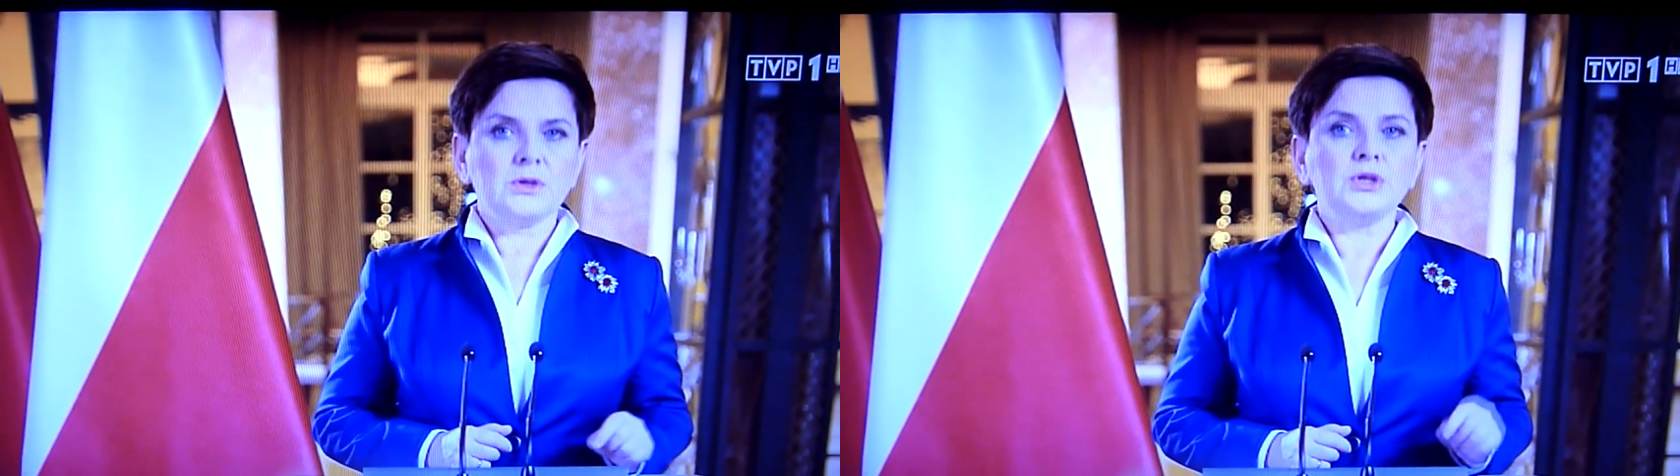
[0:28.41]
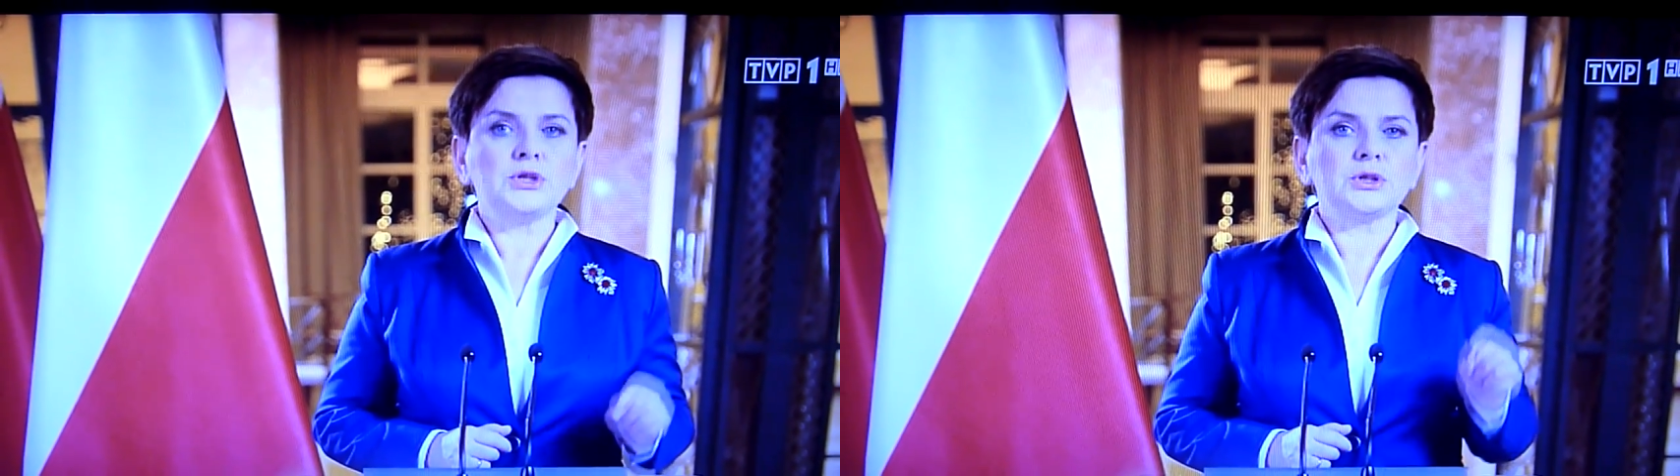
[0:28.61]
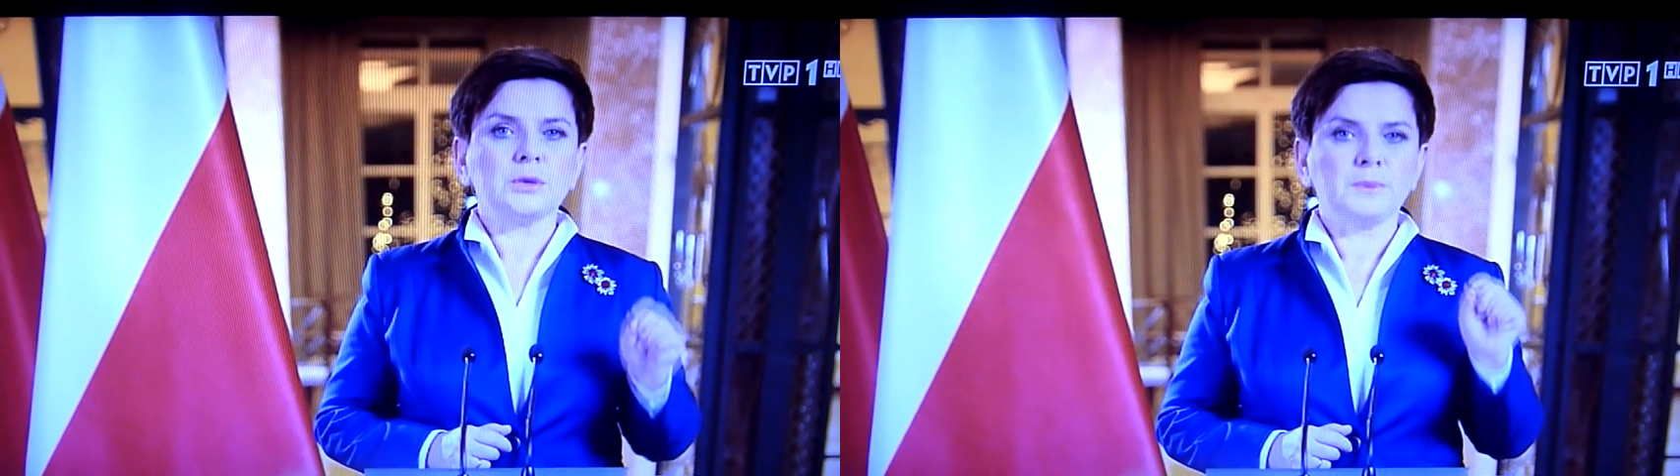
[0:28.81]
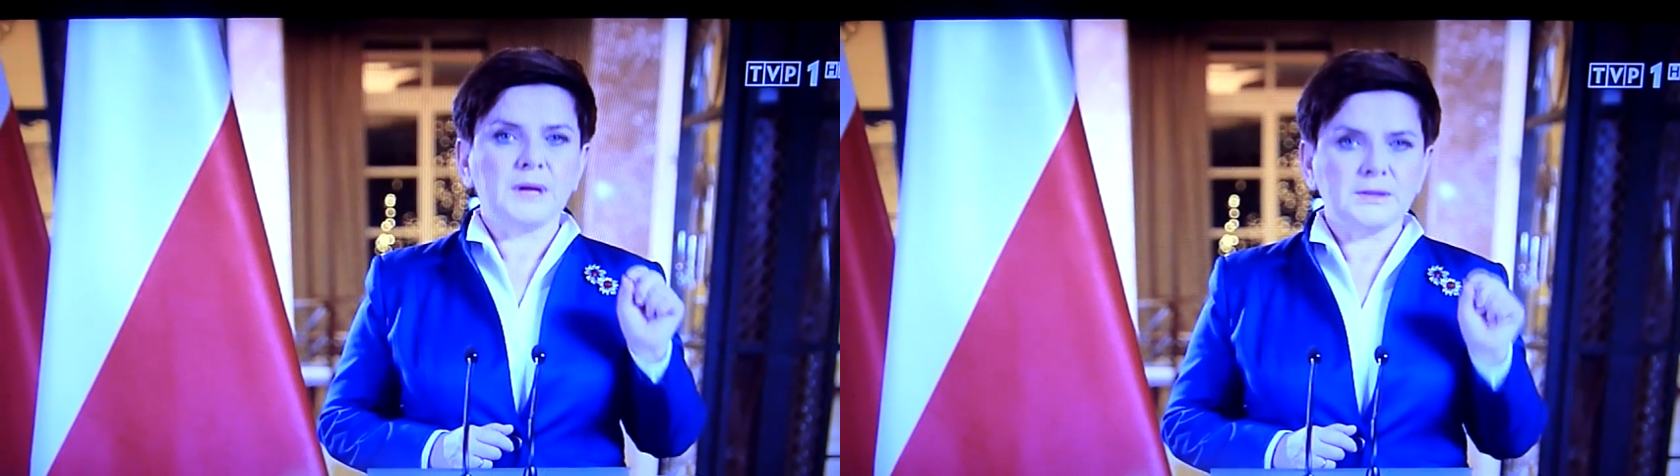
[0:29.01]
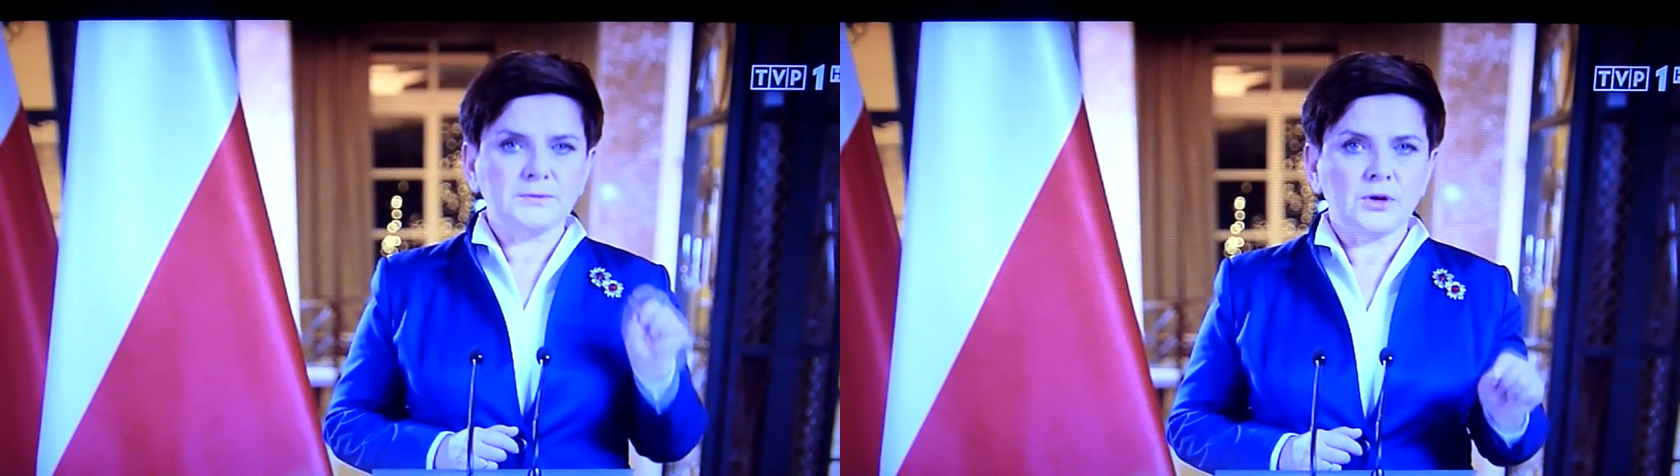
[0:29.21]
iż to
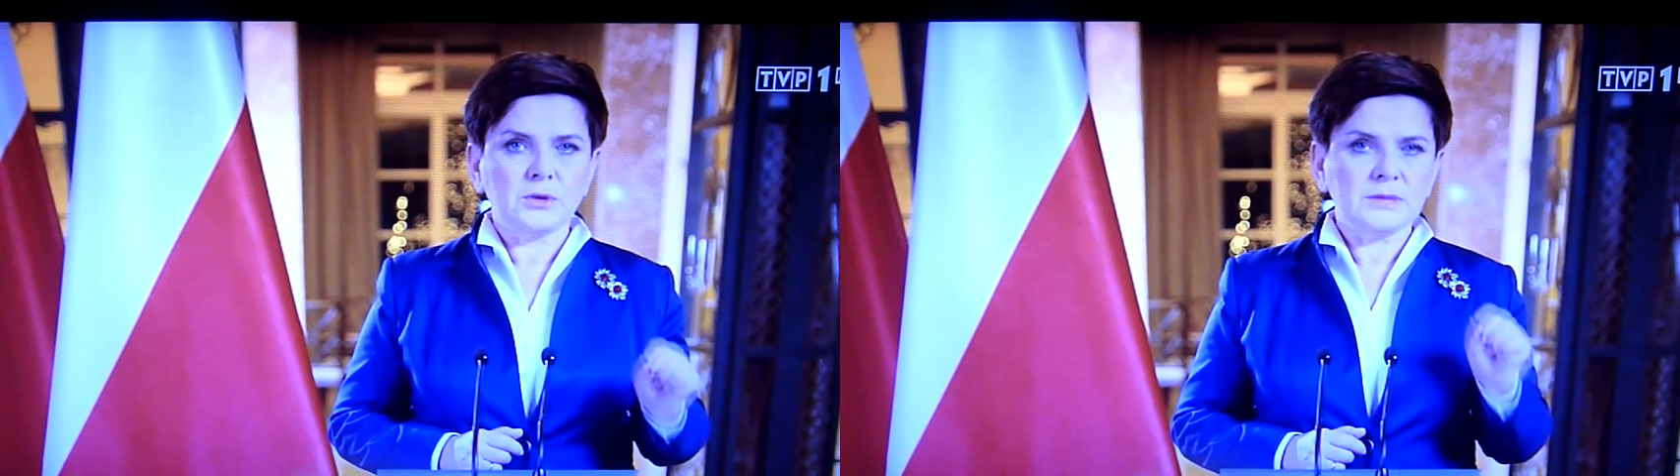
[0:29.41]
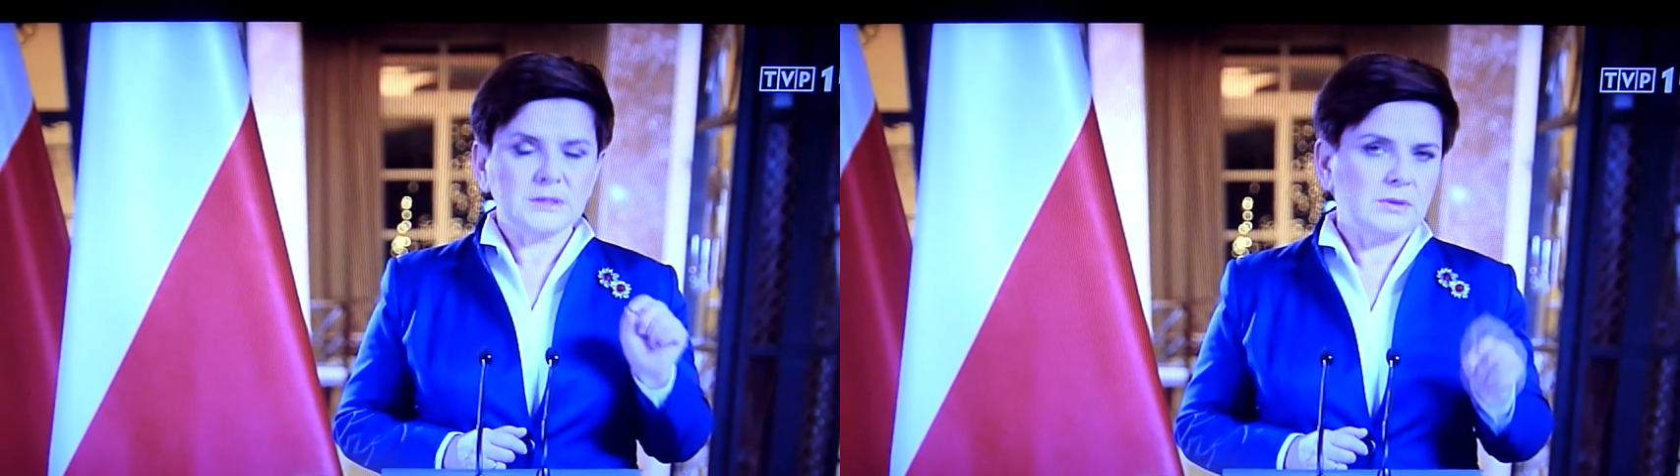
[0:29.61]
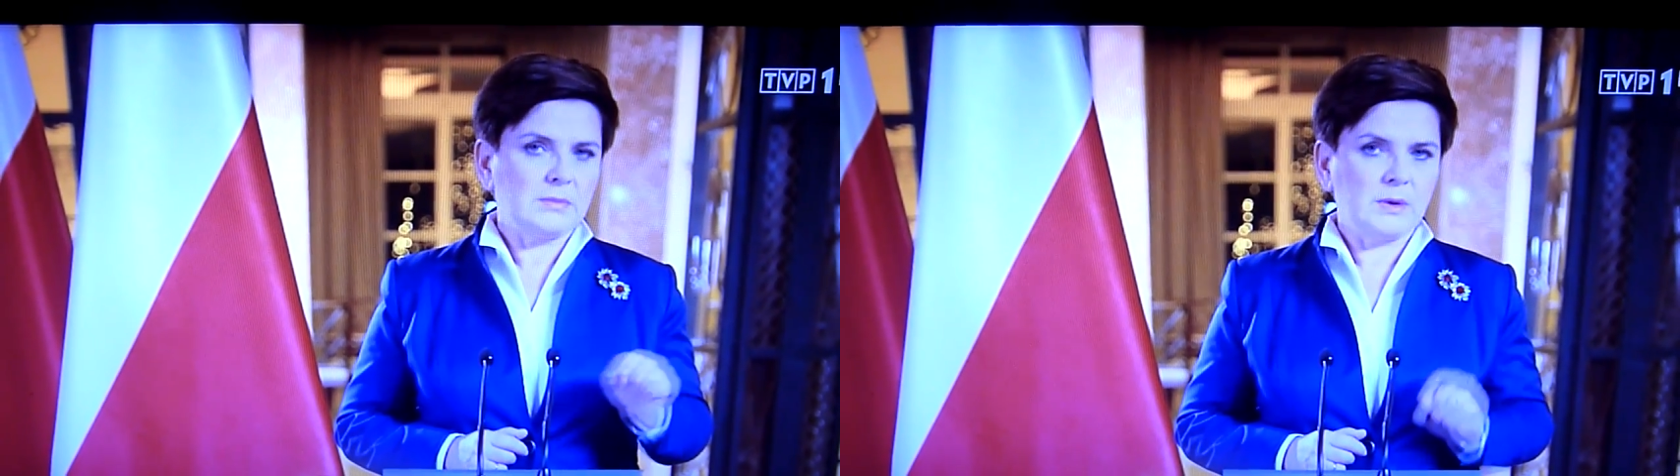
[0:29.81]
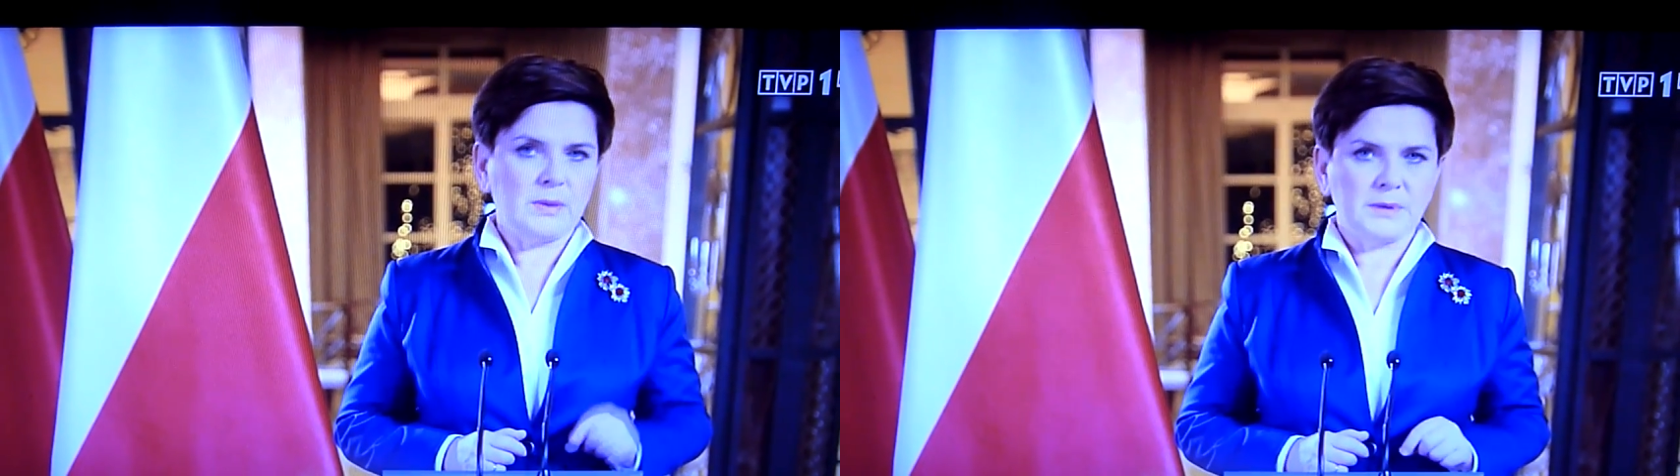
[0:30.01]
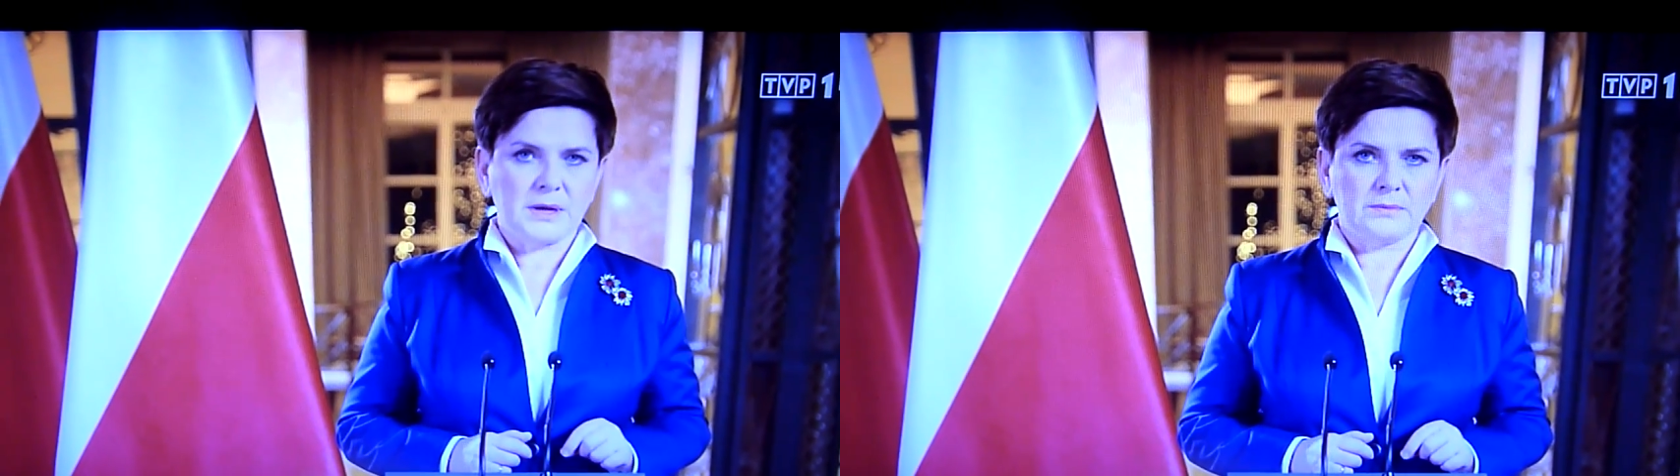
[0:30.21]
Platforma złamała
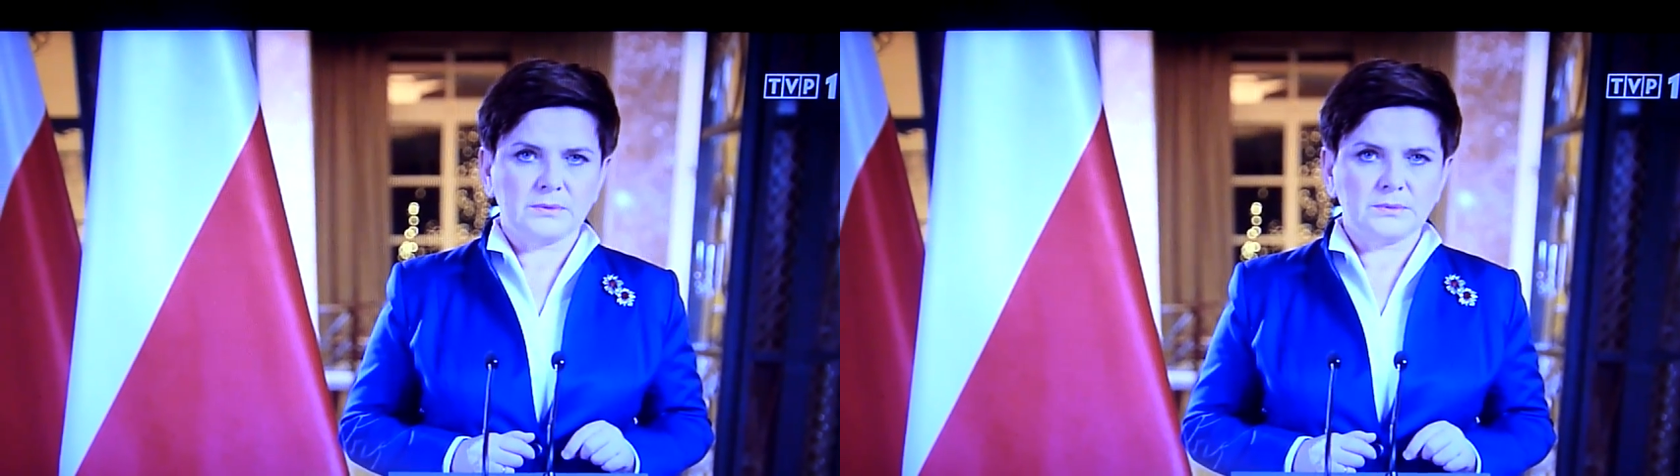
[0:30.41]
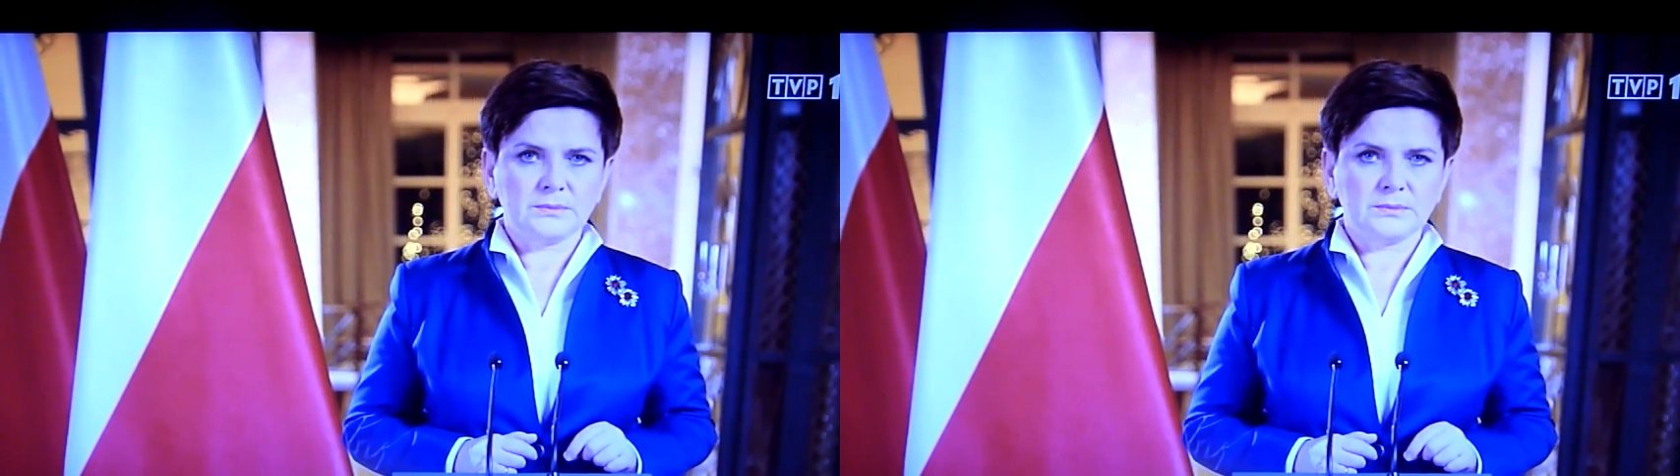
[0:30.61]
prawo.